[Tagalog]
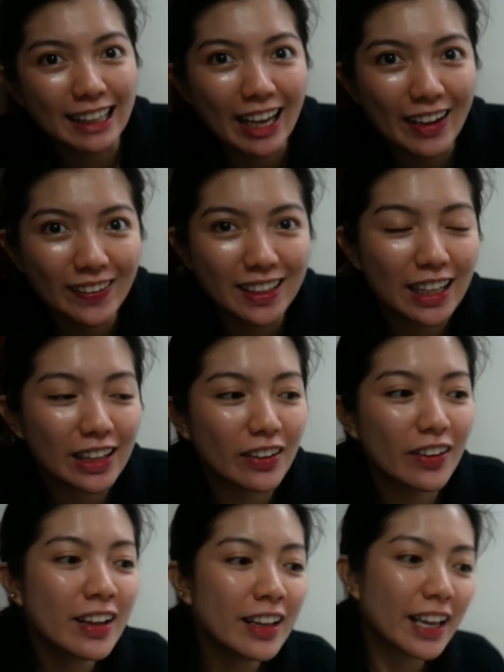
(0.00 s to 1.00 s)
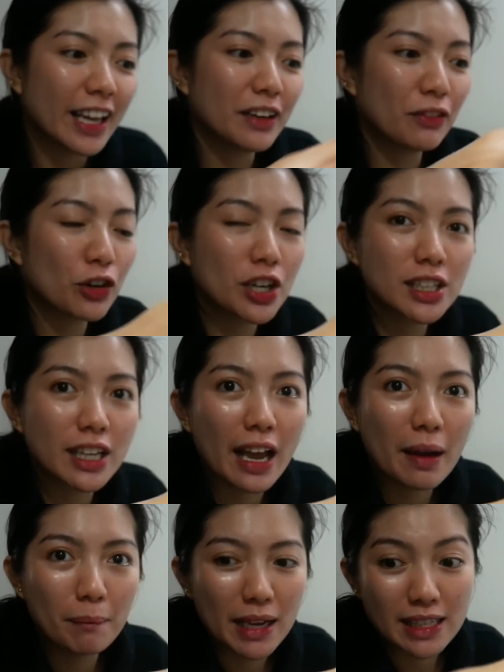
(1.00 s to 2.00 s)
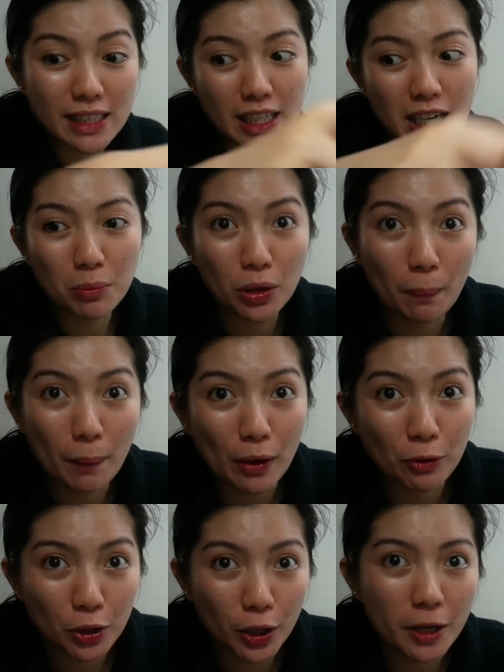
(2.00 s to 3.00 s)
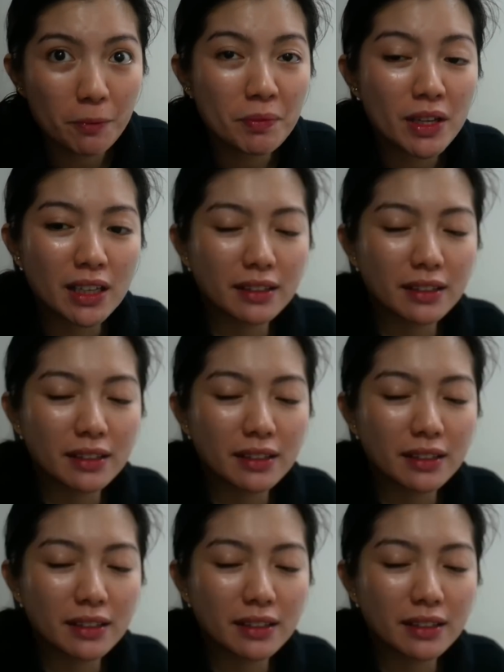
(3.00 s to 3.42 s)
tatay ko dito. And of course, I have my cinnamon powder.